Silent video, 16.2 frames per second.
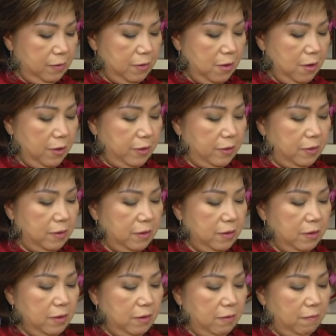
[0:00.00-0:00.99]
Rồi,
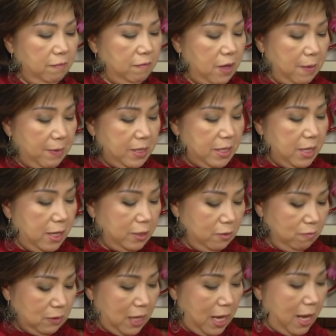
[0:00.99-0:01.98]
và bây giờ
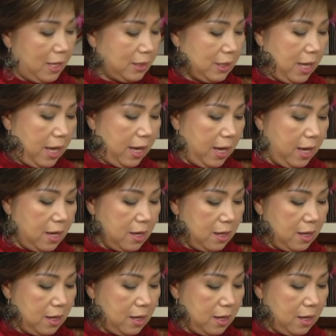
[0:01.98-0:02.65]
chúng ta sẽ